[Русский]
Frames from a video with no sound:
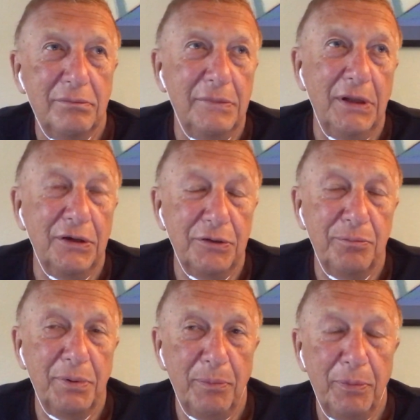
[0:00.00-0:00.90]
даже
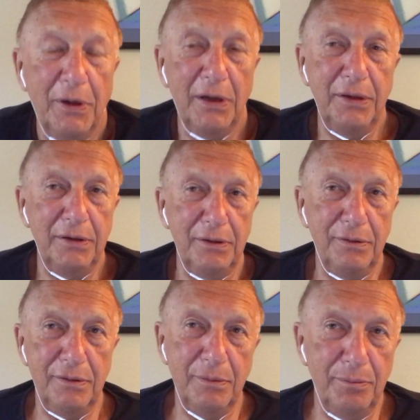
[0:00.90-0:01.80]

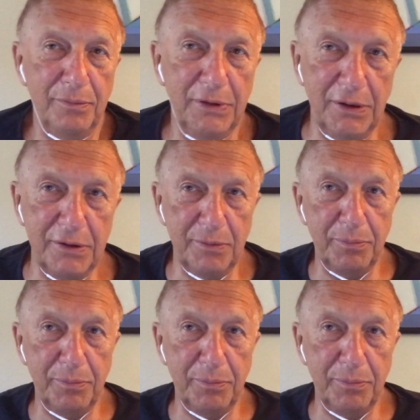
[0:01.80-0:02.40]
пропагандистам, даже